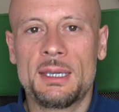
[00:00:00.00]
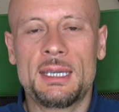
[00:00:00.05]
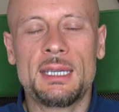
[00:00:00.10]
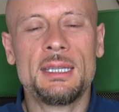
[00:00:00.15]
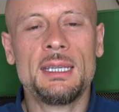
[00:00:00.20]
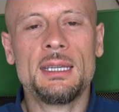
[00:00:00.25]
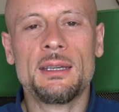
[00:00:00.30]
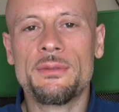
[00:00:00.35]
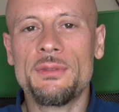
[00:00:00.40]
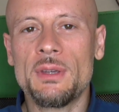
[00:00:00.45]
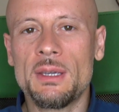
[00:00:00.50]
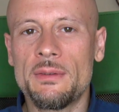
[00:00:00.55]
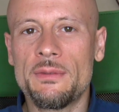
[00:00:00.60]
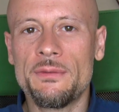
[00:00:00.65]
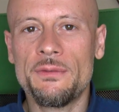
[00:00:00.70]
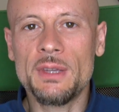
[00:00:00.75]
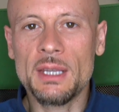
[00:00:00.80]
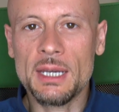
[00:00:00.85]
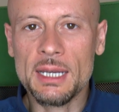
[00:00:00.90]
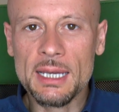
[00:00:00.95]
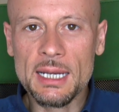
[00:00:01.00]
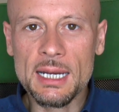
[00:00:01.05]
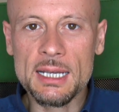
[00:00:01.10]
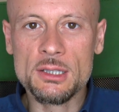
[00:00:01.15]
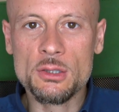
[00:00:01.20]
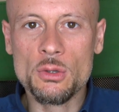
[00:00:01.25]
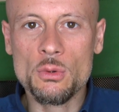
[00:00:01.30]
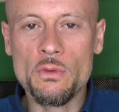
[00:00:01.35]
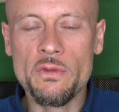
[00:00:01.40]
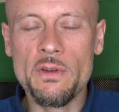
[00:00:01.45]
Che dirvi? Vi
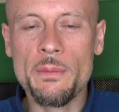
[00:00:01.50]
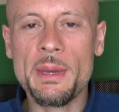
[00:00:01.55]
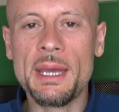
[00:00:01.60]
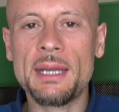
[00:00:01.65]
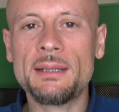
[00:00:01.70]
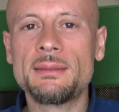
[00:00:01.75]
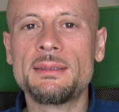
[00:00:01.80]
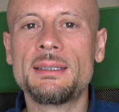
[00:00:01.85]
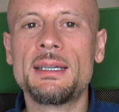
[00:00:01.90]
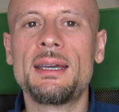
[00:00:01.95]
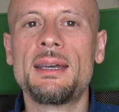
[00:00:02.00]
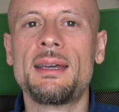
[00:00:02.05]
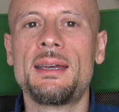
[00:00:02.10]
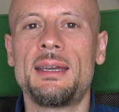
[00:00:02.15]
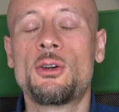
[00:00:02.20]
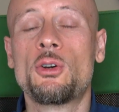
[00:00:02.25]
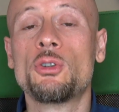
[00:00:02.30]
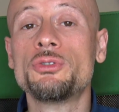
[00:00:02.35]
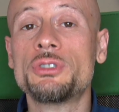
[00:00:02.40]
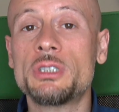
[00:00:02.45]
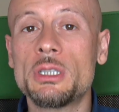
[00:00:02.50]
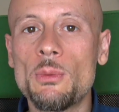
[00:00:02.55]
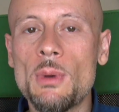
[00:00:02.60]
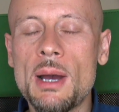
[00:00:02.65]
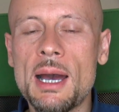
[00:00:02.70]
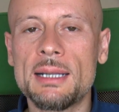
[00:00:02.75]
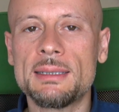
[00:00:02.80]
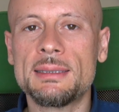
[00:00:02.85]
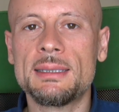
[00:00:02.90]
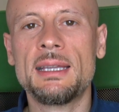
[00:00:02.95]
ringrazio nuovamente,
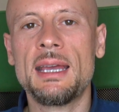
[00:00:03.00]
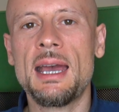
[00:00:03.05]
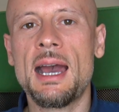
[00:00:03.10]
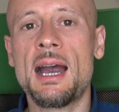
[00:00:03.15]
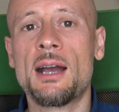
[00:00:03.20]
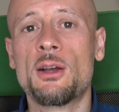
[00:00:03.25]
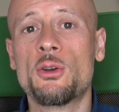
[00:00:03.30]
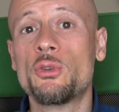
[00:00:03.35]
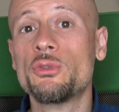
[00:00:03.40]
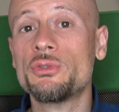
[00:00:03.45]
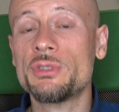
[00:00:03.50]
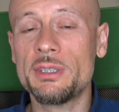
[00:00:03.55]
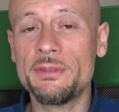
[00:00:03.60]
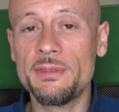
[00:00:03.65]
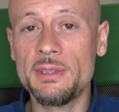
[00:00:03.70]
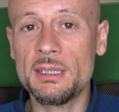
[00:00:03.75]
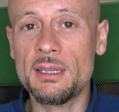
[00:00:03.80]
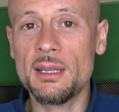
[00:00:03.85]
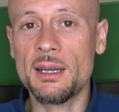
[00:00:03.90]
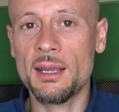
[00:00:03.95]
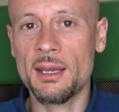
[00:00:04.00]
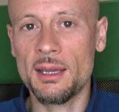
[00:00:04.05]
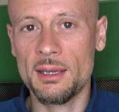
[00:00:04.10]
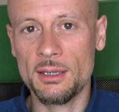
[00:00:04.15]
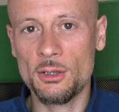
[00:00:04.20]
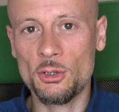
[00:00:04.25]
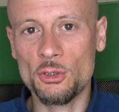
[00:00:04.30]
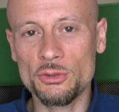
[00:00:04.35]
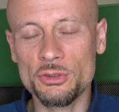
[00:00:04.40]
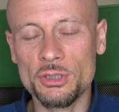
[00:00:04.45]
continuate a condividere
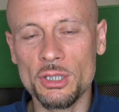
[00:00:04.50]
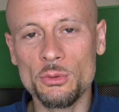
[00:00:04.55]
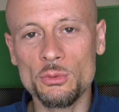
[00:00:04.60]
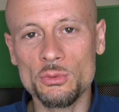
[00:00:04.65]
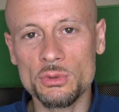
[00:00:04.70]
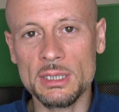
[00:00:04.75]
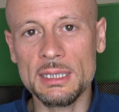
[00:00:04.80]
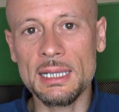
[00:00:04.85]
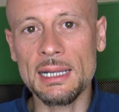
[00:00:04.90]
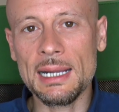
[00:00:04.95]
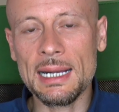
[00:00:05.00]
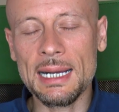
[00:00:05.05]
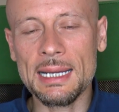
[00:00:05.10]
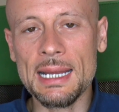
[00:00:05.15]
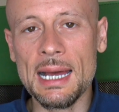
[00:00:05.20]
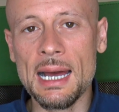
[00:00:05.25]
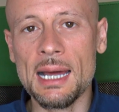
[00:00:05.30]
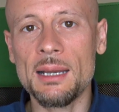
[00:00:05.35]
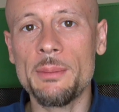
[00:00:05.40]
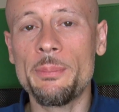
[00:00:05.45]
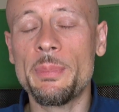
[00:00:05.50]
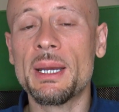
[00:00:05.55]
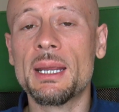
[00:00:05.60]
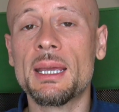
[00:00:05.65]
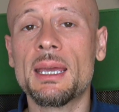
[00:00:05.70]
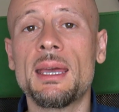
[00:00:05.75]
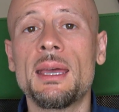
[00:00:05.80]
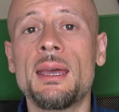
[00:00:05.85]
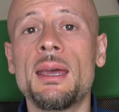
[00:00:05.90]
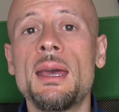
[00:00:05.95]
i contenuti del canale
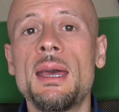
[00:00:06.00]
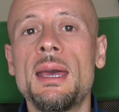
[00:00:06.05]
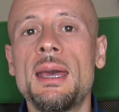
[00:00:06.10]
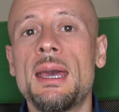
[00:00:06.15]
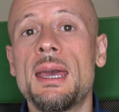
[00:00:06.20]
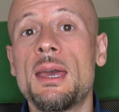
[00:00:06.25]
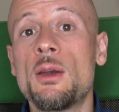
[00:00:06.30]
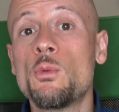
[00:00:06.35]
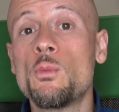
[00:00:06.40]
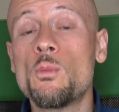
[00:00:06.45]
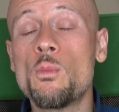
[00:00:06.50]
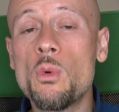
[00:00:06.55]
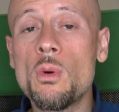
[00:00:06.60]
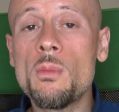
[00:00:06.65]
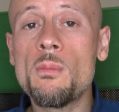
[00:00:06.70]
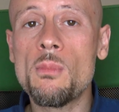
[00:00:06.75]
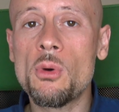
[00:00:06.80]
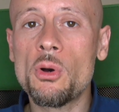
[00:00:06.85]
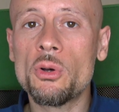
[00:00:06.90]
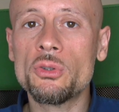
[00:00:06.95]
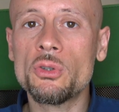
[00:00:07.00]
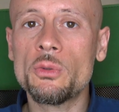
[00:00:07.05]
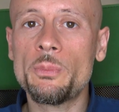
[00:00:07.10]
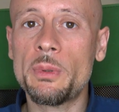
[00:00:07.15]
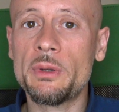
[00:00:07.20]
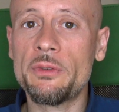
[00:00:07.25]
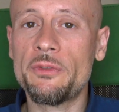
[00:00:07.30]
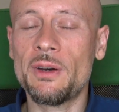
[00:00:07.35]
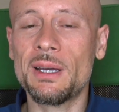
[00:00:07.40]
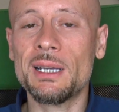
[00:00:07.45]
perché è un buon modo
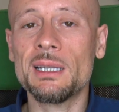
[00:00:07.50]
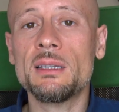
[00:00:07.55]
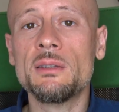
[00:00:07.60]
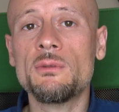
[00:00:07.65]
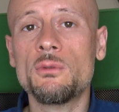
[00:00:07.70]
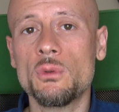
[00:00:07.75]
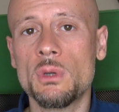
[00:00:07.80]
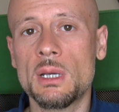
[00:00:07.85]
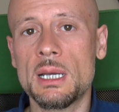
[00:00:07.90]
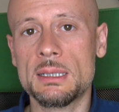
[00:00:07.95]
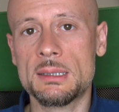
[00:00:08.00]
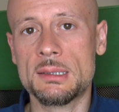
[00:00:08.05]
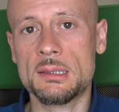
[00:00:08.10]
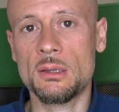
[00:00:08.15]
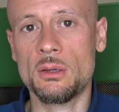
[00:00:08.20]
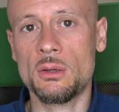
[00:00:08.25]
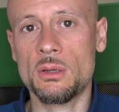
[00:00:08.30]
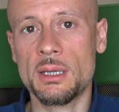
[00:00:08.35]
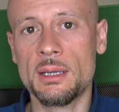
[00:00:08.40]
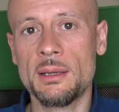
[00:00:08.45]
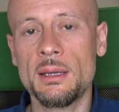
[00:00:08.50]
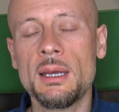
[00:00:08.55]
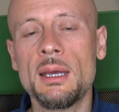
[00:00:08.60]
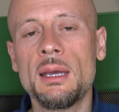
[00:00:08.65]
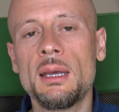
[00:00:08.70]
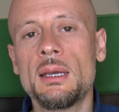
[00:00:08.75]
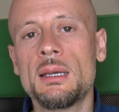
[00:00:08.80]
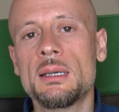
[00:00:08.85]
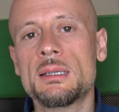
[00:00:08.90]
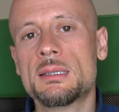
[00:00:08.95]
per fare divulgazione
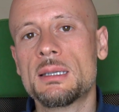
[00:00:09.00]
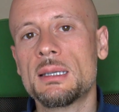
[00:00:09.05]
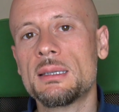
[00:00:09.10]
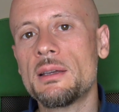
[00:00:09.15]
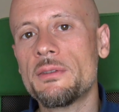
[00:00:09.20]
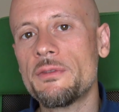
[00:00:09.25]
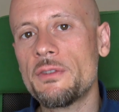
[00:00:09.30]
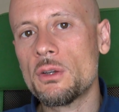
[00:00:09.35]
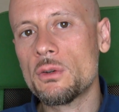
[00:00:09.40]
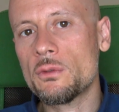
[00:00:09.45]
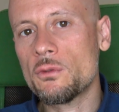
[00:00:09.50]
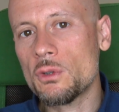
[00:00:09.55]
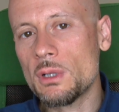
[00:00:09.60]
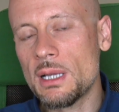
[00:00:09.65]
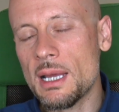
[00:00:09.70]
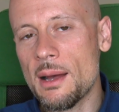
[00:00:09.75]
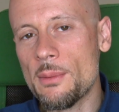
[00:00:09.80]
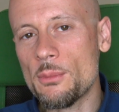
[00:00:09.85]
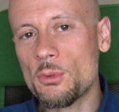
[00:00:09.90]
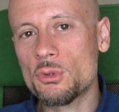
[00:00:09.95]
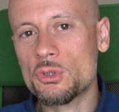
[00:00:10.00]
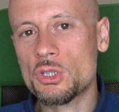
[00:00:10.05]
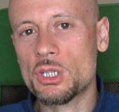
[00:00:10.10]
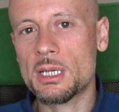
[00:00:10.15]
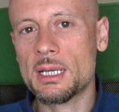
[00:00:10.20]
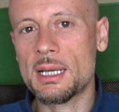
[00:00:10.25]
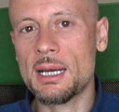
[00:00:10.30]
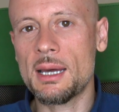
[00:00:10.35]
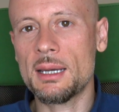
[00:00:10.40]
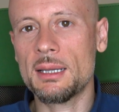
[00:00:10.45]
se davvero vogliamo
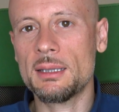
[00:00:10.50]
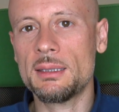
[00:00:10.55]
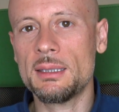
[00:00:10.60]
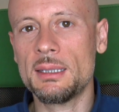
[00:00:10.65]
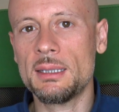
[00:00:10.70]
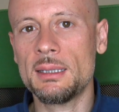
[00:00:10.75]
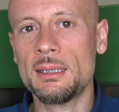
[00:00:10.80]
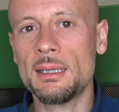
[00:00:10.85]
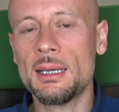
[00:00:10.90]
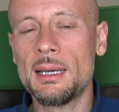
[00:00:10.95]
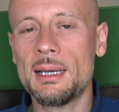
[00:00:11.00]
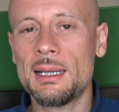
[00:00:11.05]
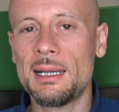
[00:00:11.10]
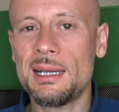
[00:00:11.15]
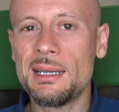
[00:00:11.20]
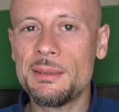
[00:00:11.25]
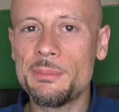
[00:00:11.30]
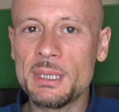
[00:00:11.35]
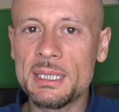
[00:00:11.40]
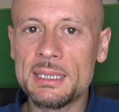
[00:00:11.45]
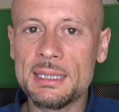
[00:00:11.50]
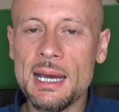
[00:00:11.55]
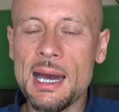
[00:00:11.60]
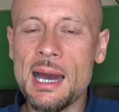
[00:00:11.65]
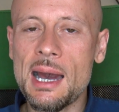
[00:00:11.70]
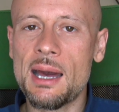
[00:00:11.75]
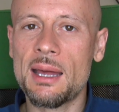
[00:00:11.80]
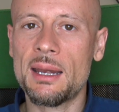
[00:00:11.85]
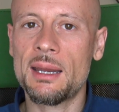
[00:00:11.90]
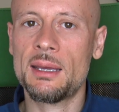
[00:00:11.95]
cercare di
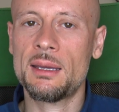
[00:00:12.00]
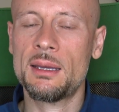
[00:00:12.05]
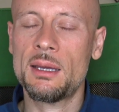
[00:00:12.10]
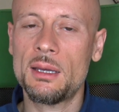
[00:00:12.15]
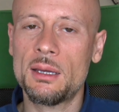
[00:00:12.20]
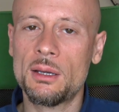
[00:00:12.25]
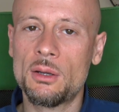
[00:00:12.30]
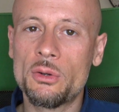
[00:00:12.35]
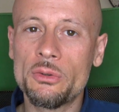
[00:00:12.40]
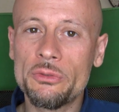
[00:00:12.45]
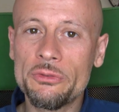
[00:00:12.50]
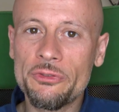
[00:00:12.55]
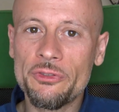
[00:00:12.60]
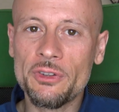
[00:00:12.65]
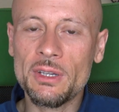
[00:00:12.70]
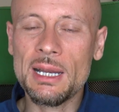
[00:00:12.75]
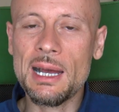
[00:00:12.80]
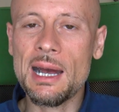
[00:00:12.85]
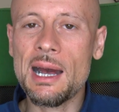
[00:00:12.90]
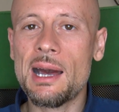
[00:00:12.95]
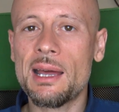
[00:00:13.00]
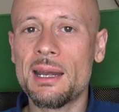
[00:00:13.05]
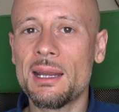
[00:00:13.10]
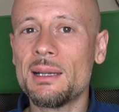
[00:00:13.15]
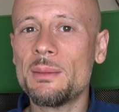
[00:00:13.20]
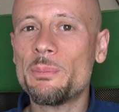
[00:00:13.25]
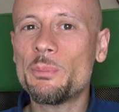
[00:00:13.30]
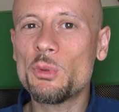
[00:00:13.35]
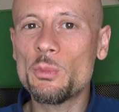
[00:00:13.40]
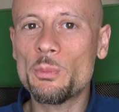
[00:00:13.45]
limitare, confinare
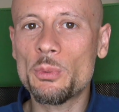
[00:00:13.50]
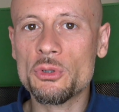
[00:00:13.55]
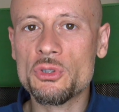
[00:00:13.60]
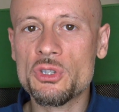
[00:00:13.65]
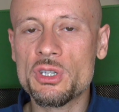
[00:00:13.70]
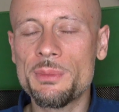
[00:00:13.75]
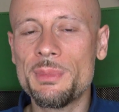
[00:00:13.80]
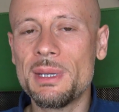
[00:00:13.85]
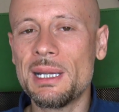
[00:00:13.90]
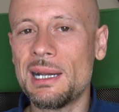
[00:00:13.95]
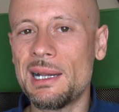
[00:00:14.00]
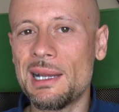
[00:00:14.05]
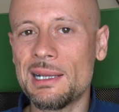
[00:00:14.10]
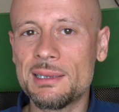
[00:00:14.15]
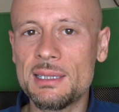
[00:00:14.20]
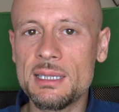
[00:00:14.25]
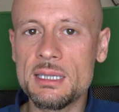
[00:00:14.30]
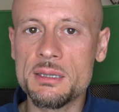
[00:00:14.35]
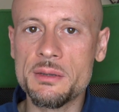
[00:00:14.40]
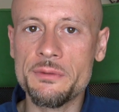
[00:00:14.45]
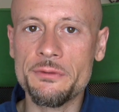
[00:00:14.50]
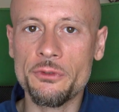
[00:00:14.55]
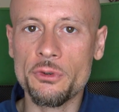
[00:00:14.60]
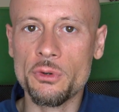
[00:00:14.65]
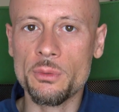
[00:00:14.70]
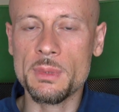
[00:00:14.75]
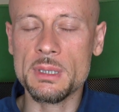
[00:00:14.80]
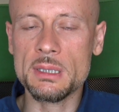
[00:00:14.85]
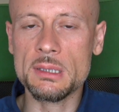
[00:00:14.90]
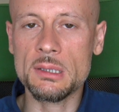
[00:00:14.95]
il più possibile la
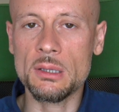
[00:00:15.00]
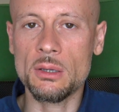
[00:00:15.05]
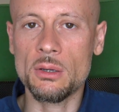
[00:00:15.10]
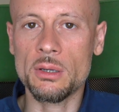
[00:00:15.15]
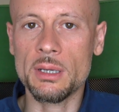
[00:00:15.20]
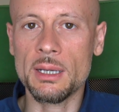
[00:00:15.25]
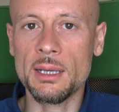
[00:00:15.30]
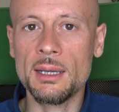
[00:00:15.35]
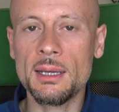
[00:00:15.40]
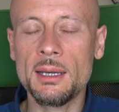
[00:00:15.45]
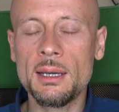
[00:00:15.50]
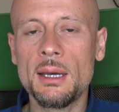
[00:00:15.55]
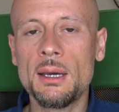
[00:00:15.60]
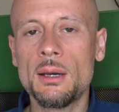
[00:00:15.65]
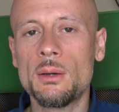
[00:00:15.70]
disinformazione,